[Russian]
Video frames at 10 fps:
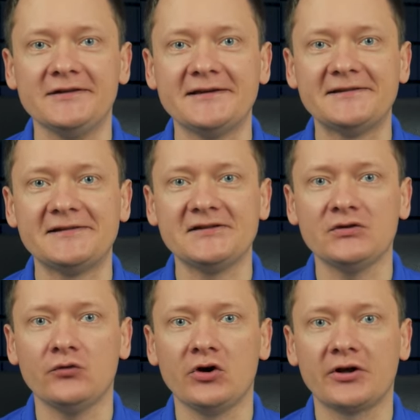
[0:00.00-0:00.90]
если
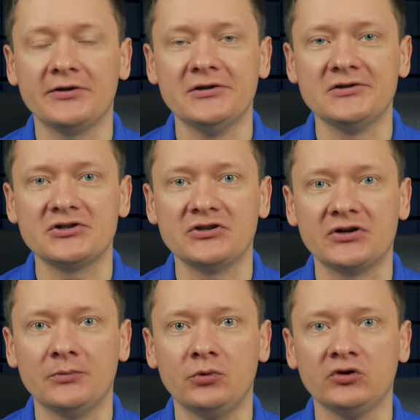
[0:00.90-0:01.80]
сетевое хранилище не
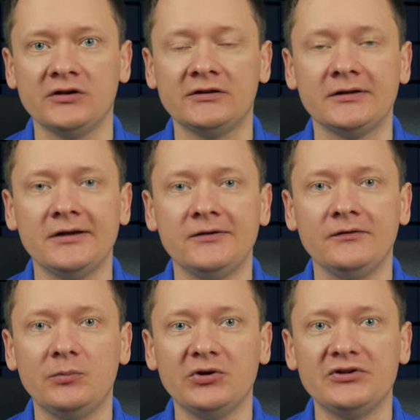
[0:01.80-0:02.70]
работает,
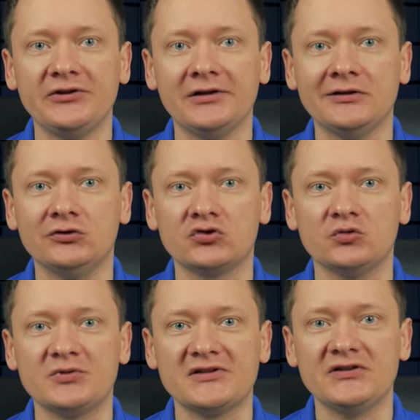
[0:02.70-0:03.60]
вы потеряли
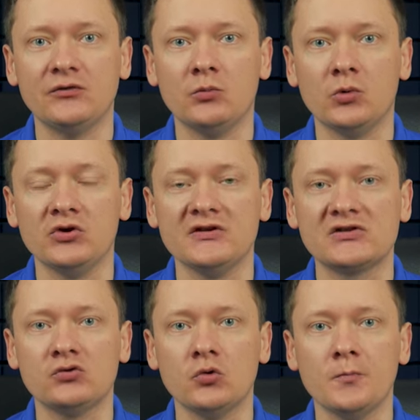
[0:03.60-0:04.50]
доступ к сетевому
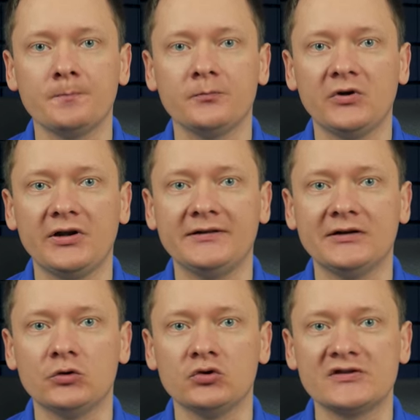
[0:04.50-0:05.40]
диску, RAID
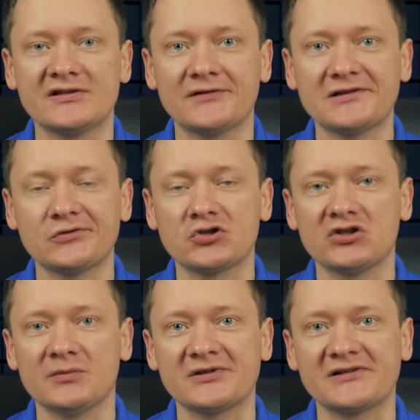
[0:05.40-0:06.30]
находится в
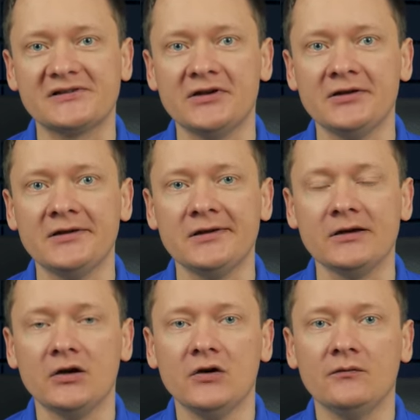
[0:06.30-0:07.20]
разрушенном состоянии,
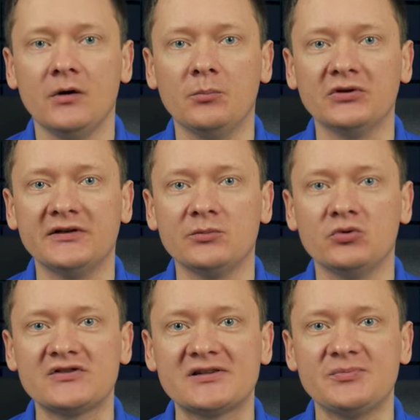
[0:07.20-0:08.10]
вам
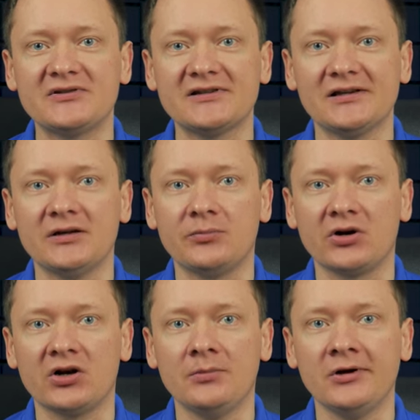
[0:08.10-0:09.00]
потребуется специальная
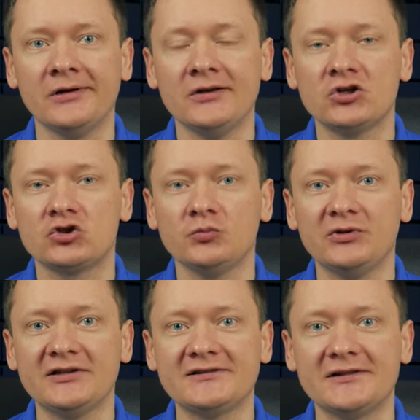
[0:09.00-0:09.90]
программа, чтобы
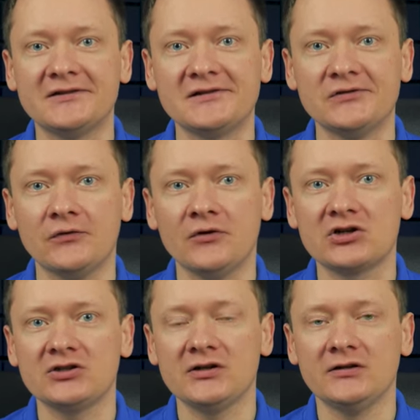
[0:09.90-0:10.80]
достать из него
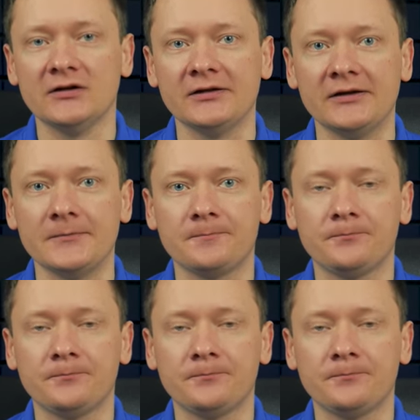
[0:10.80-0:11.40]
важные данные.